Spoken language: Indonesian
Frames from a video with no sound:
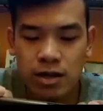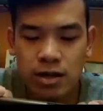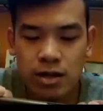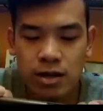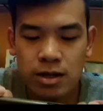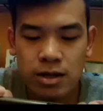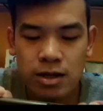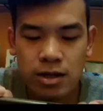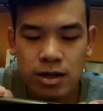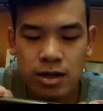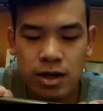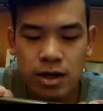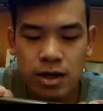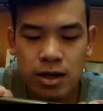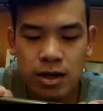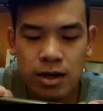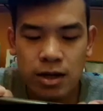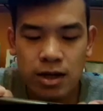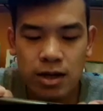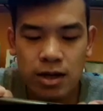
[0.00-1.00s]
kita
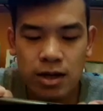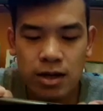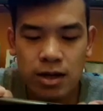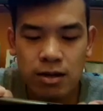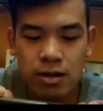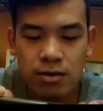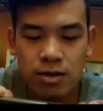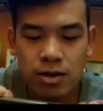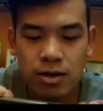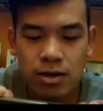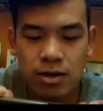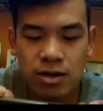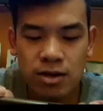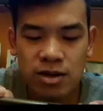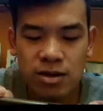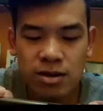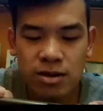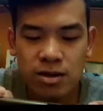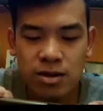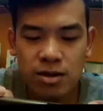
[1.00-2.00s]
ngedang
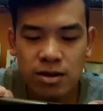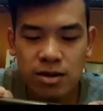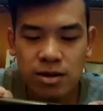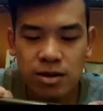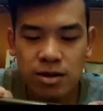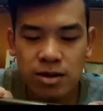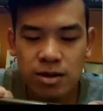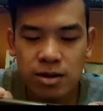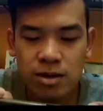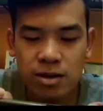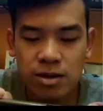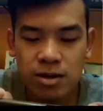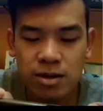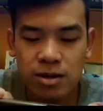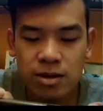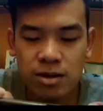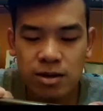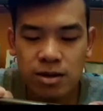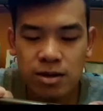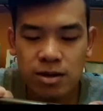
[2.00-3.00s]

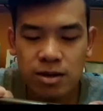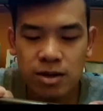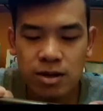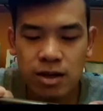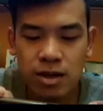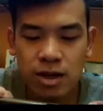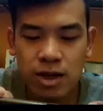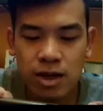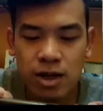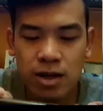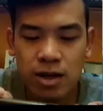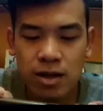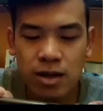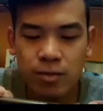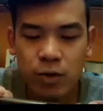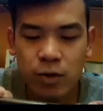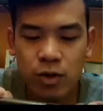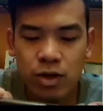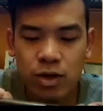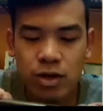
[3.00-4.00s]
weh kita nggak ada
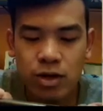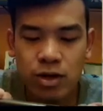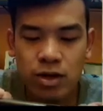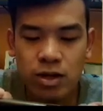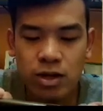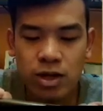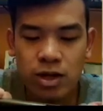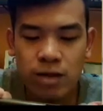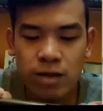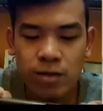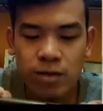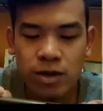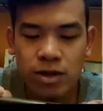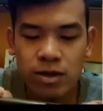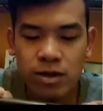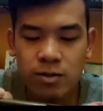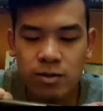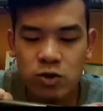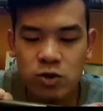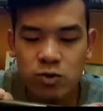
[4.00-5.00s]
poinnya ini ngapain
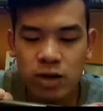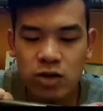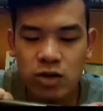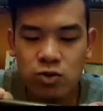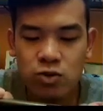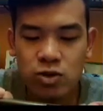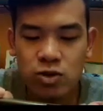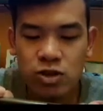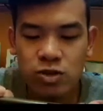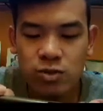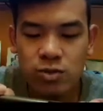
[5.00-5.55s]
kita maju-maju ini